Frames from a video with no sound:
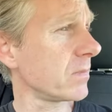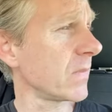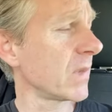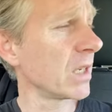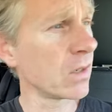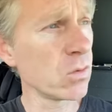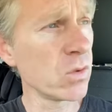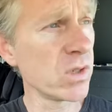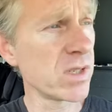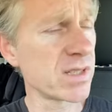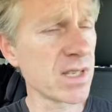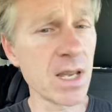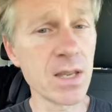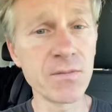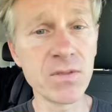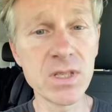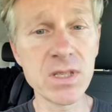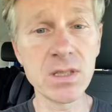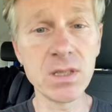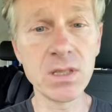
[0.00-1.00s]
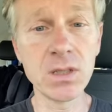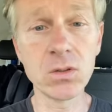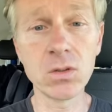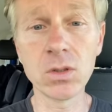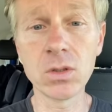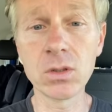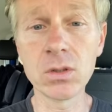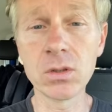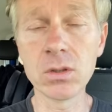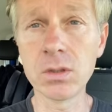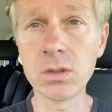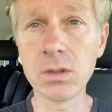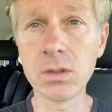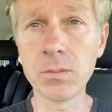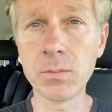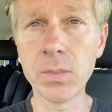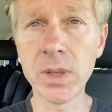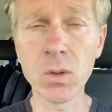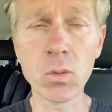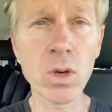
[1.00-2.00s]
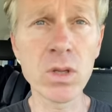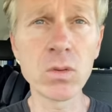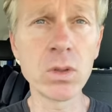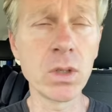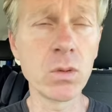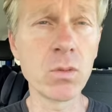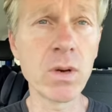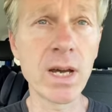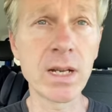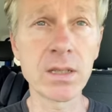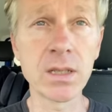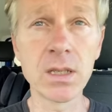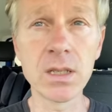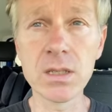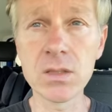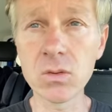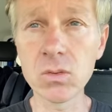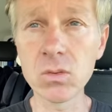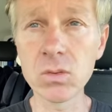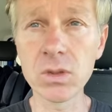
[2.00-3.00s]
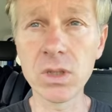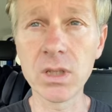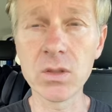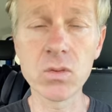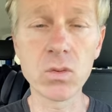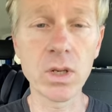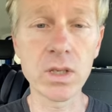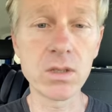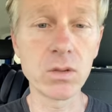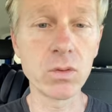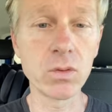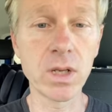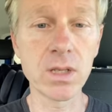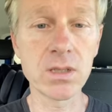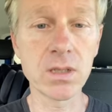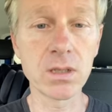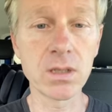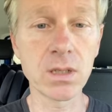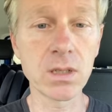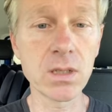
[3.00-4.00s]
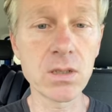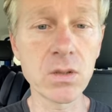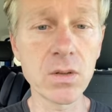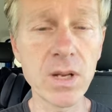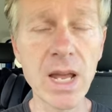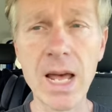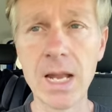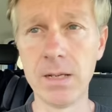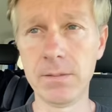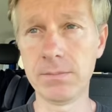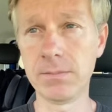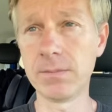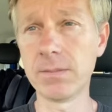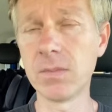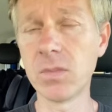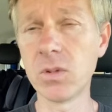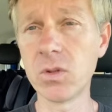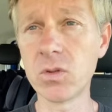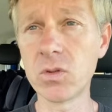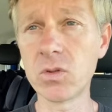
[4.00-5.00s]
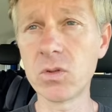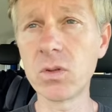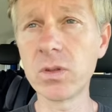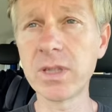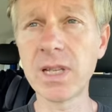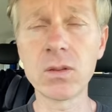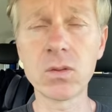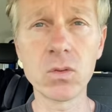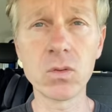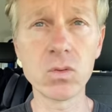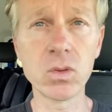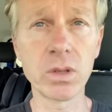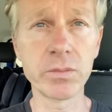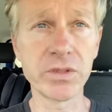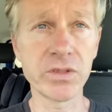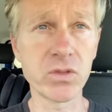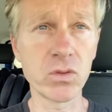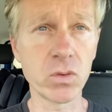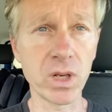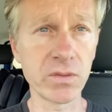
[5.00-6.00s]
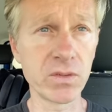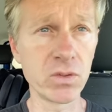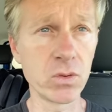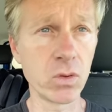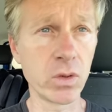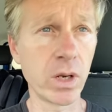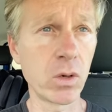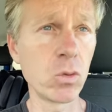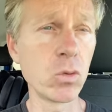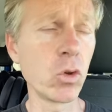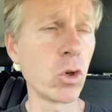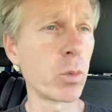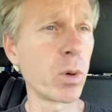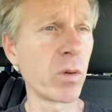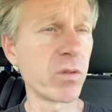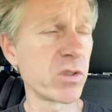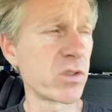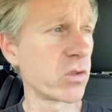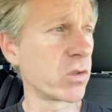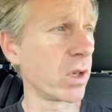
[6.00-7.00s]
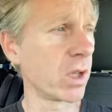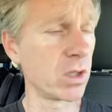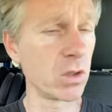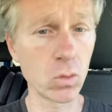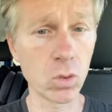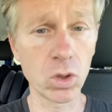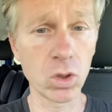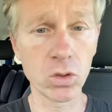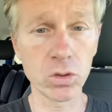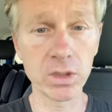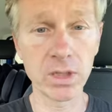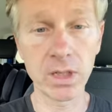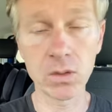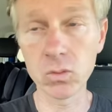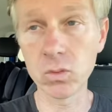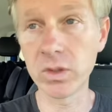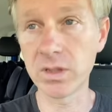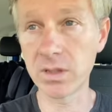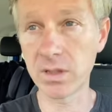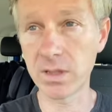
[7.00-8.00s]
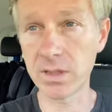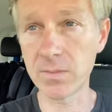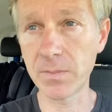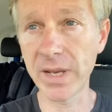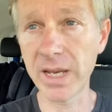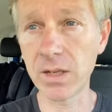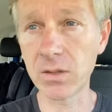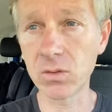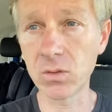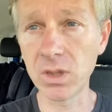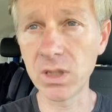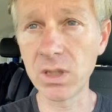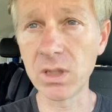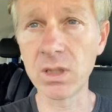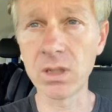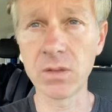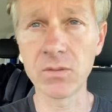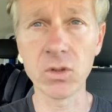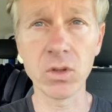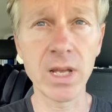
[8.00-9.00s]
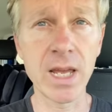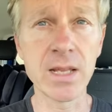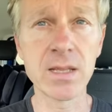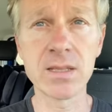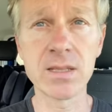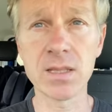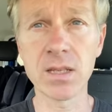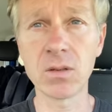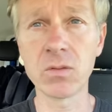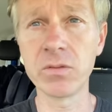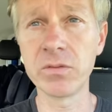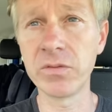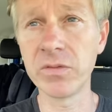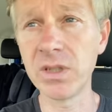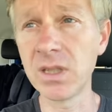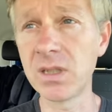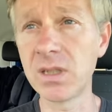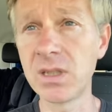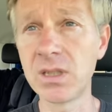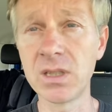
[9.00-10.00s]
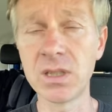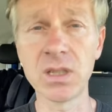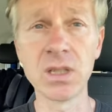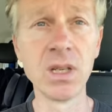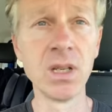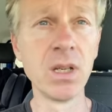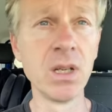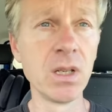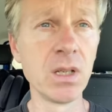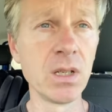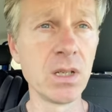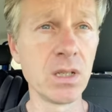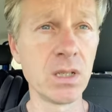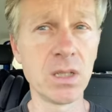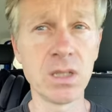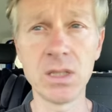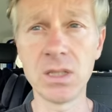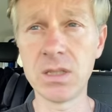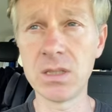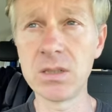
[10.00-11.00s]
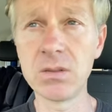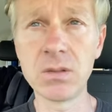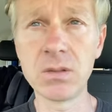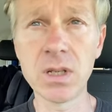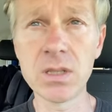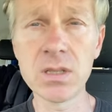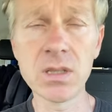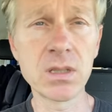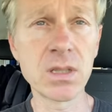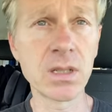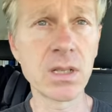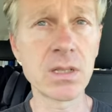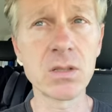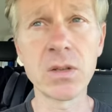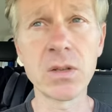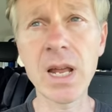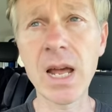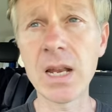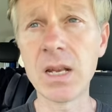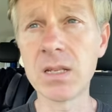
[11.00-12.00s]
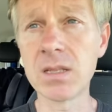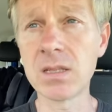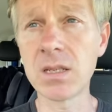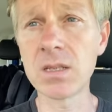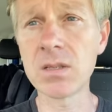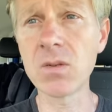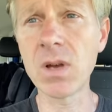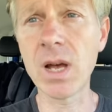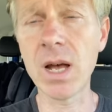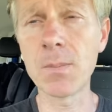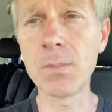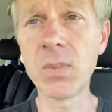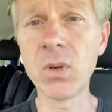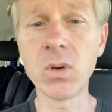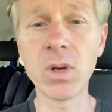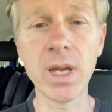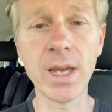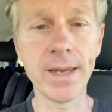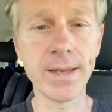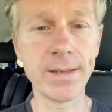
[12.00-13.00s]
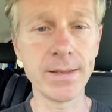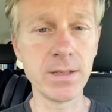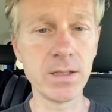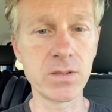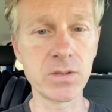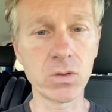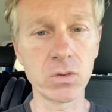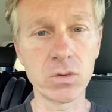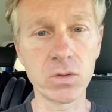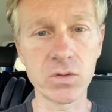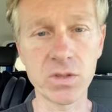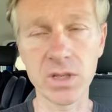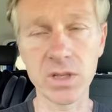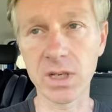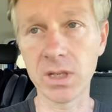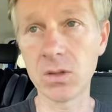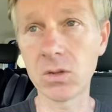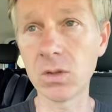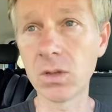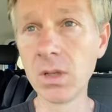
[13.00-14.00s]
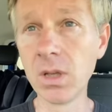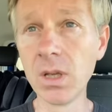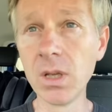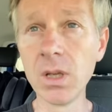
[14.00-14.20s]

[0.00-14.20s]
la Luis ha investito eh, per quanto riguarda gli studi sulla sicurezza internazionale soltanto su una persona finora. L'unico professore di ruolo della LUIS, esperto in violenza, conflitti, eh, sicurezza internazionale in senso ampio, è il sottoscritto.